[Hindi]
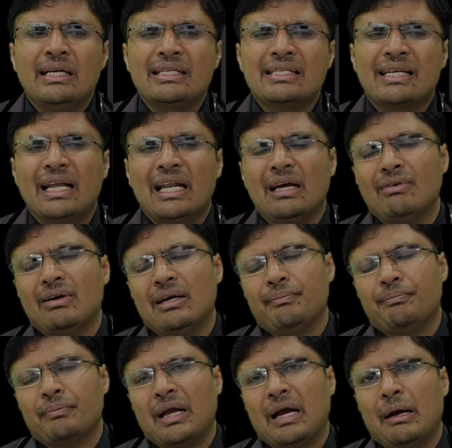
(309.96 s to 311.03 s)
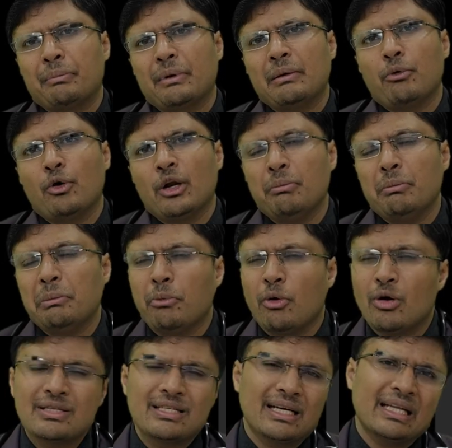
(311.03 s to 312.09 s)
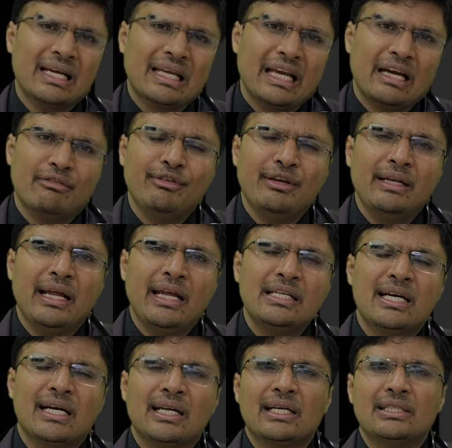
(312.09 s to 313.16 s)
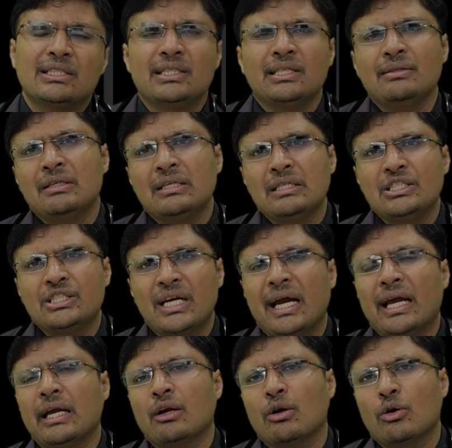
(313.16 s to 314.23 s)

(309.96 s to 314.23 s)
इसके अलावा आपके बॉडी में बहुत ज़्यादा कैफीन नहीं जाना चाहिए चाय